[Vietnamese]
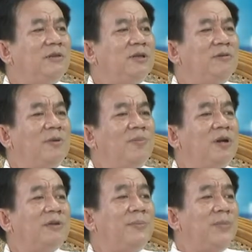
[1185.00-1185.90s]
tử vong mức
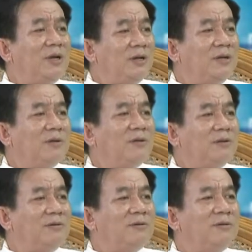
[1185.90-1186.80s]
độ thấp nhất. Dạ
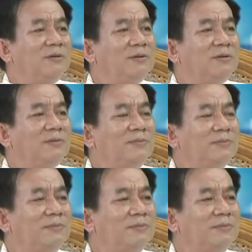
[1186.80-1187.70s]
vâng. Tức